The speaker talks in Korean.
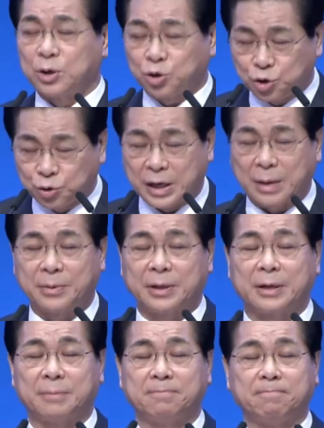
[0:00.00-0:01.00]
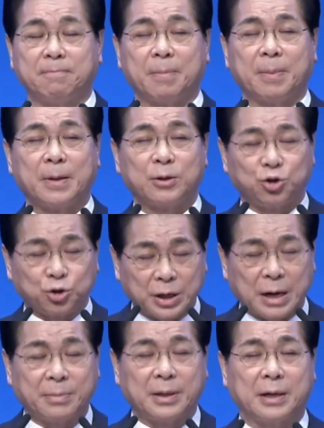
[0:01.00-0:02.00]
축원합니다.
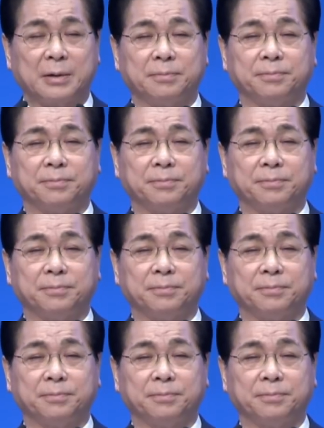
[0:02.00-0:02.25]
축원합니다.